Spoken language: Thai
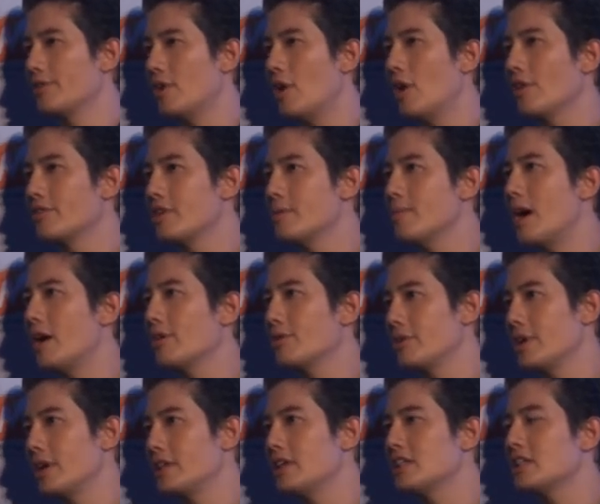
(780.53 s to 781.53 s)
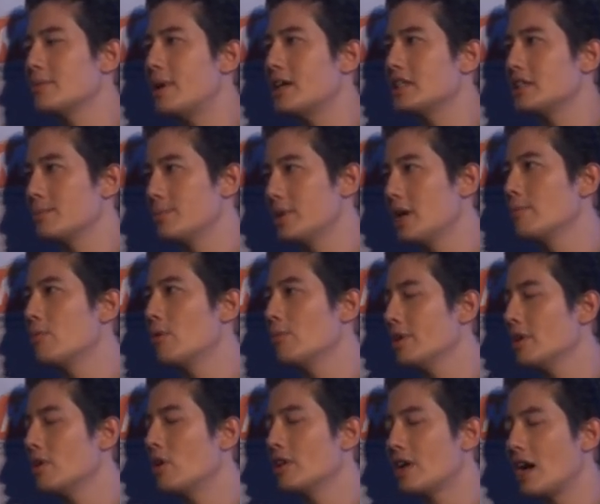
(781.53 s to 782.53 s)
ซอสที่มาส่วนใหญ่น่าจะมาจากเพื่อนผ
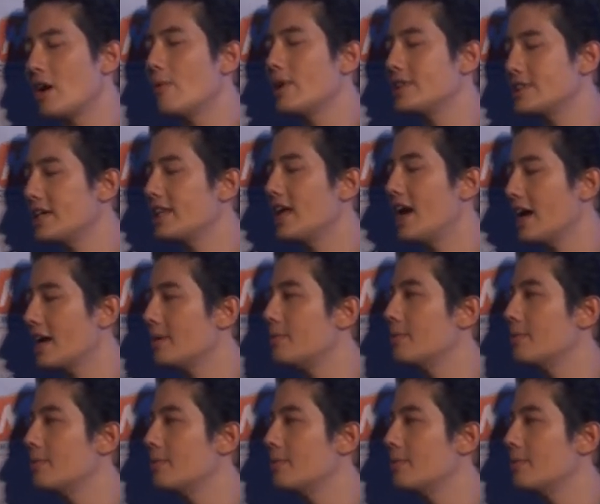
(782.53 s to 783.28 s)
มที่ค่อนข้างไว้ใจได้